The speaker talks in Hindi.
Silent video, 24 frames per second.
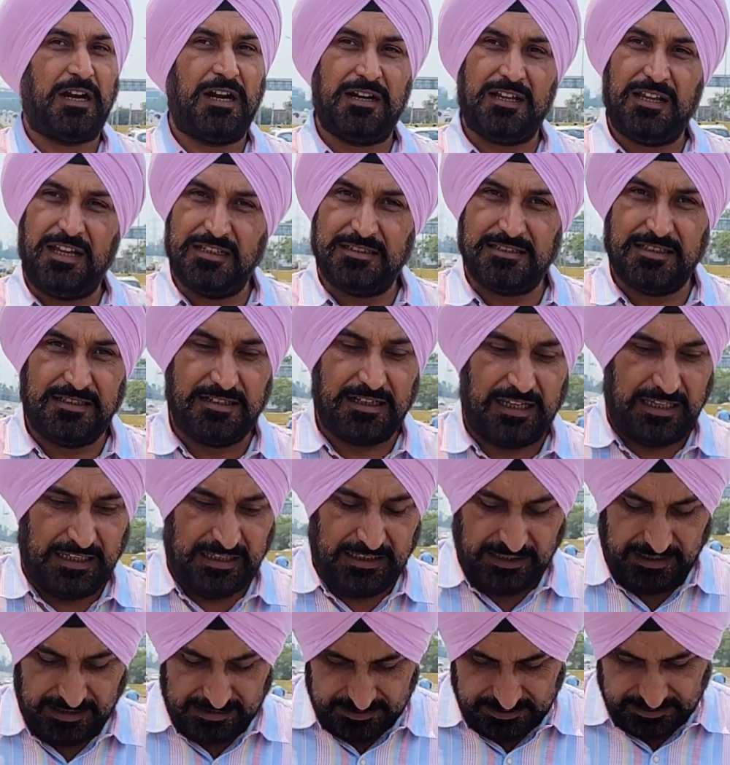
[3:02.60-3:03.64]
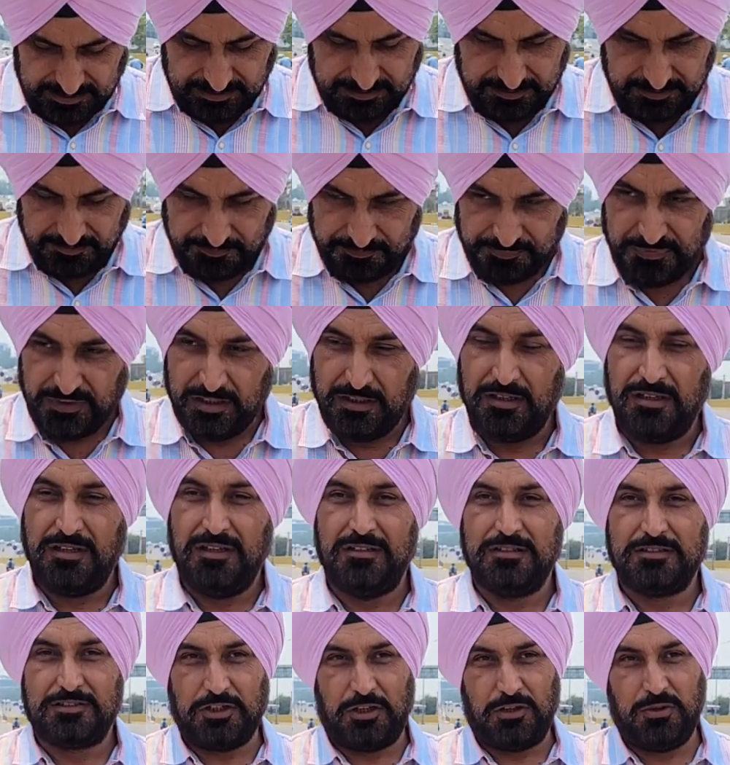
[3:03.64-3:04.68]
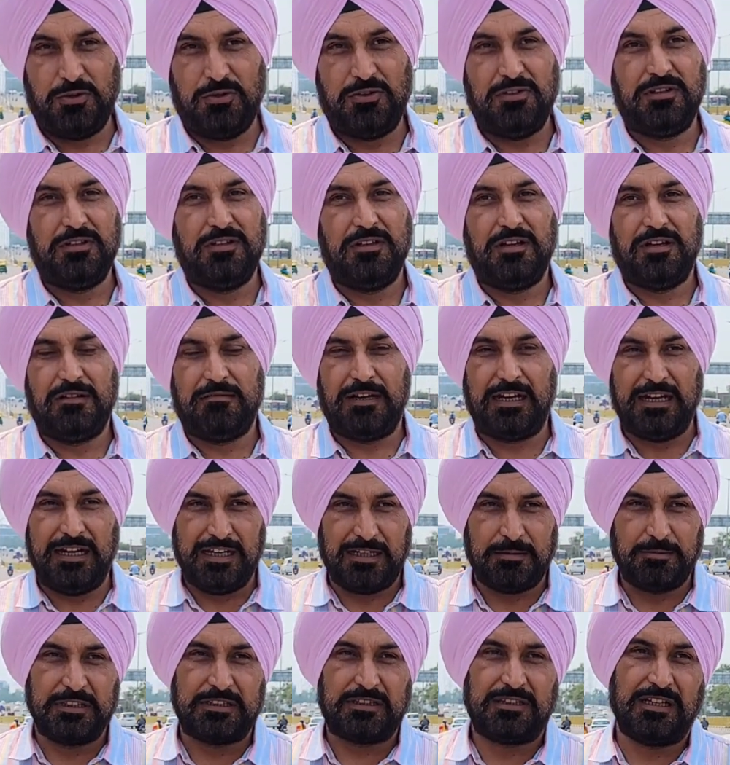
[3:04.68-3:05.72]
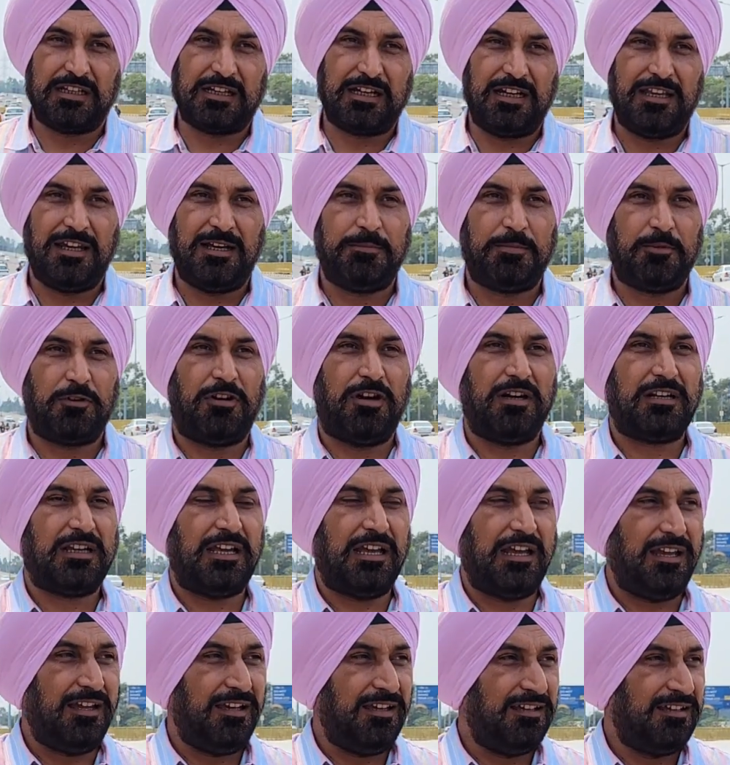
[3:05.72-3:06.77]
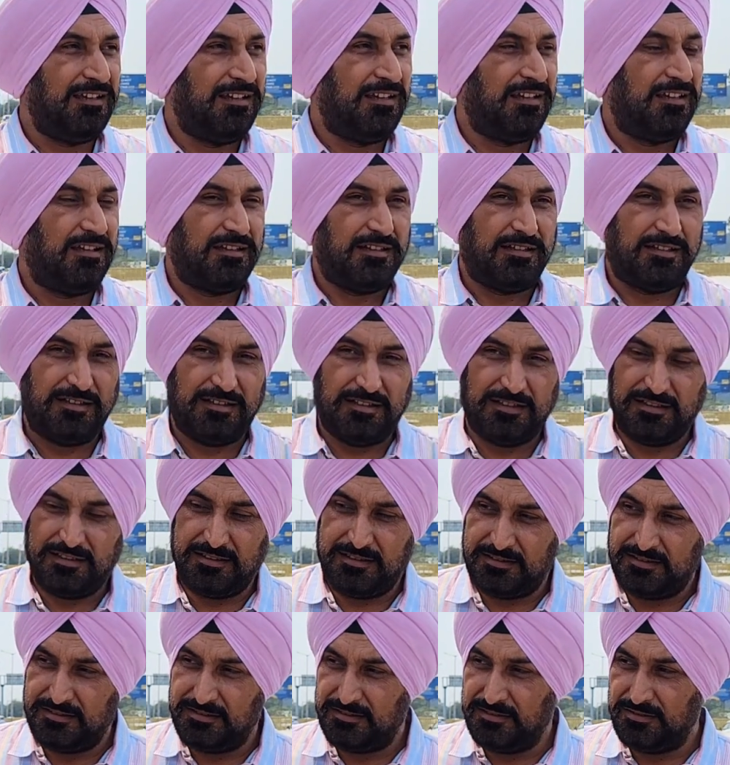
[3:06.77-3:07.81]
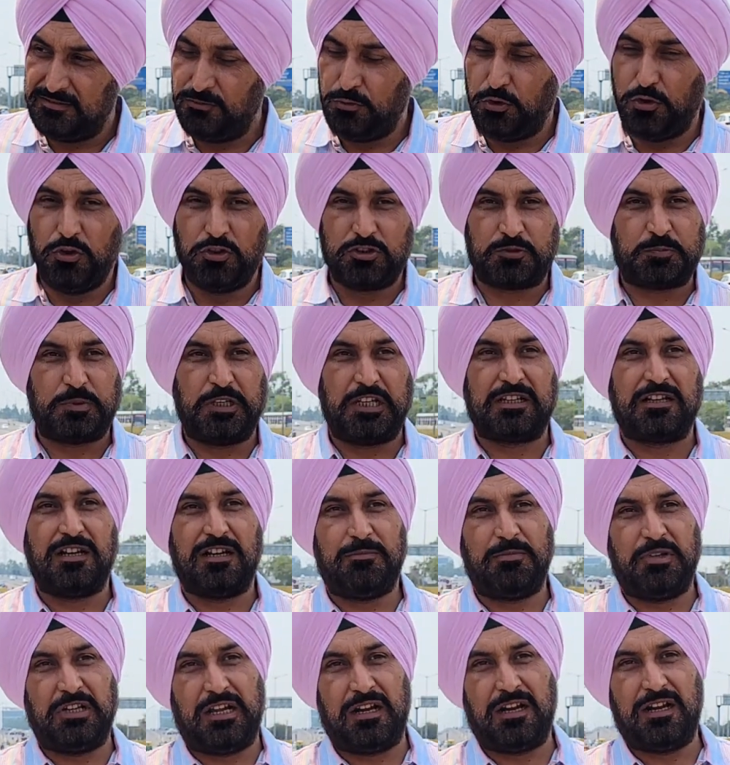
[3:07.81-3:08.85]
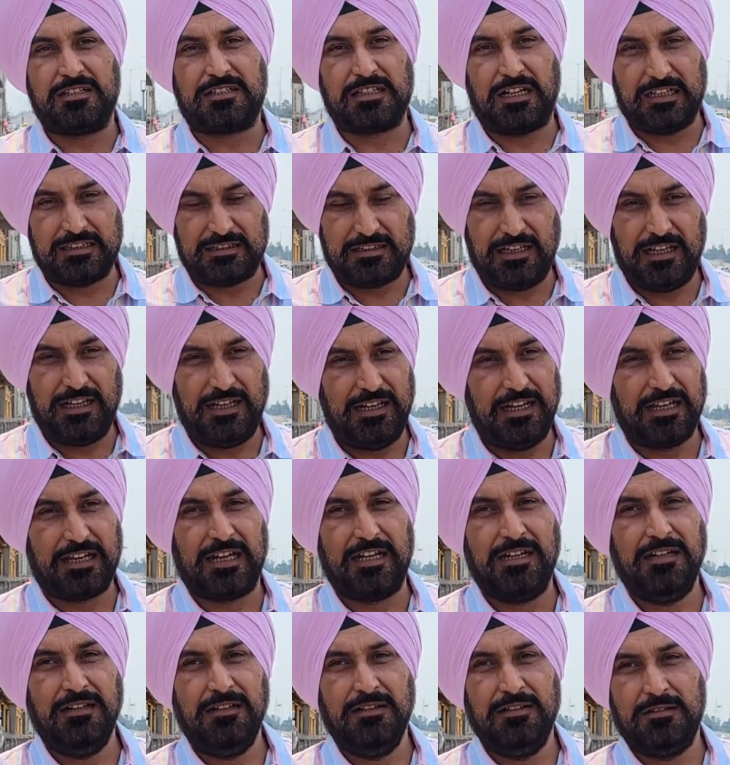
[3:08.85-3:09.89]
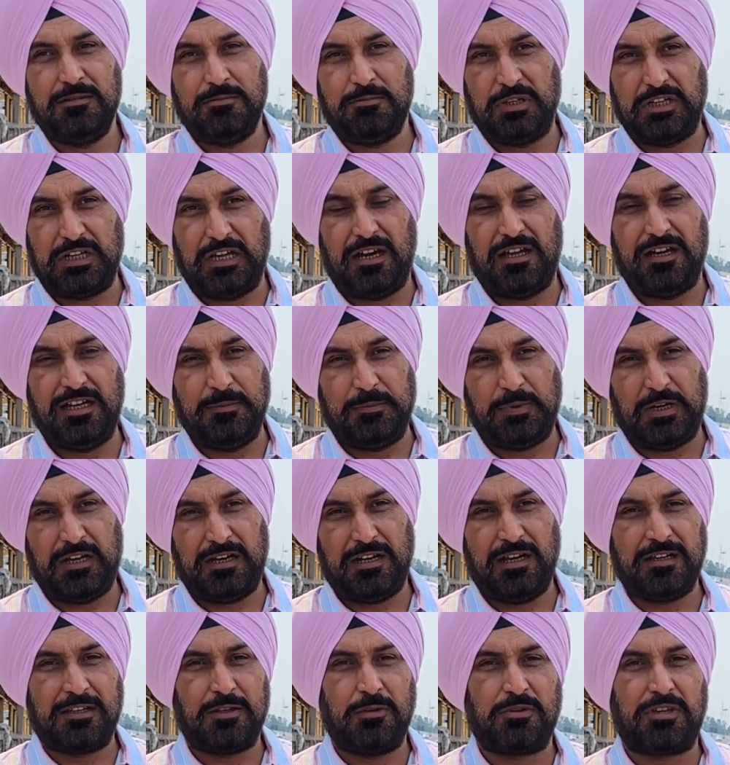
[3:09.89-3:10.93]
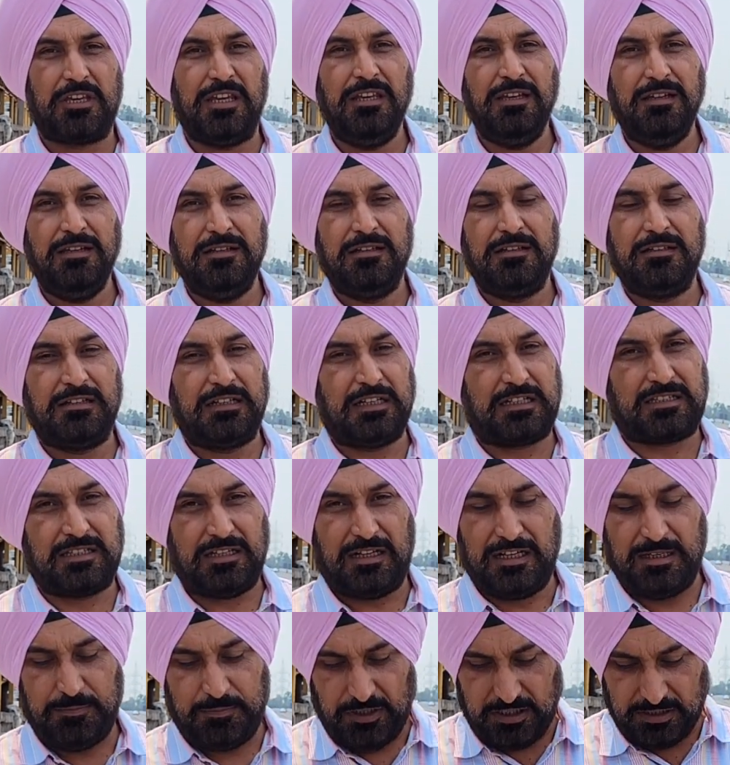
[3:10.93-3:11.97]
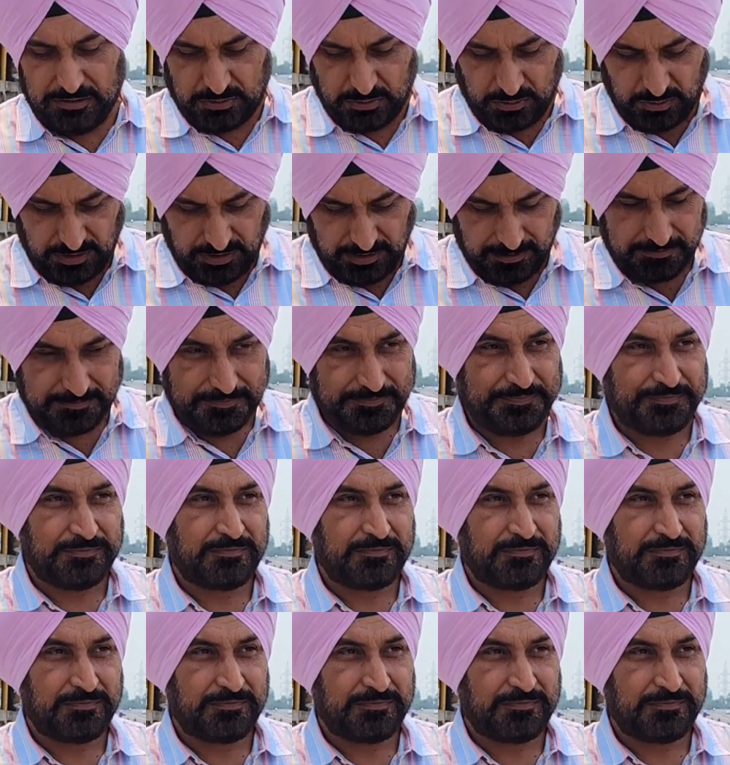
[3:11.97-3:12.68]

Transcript: प्लांट है जी नहीं है जी चलो हमारे एक मित्र का यहाँ प्लॉट है आ, वो उस पर घर बनाना चाहता है लेकिन बना नहीं पा रहा क्योंकि नक्शा नहीं पास हो रहा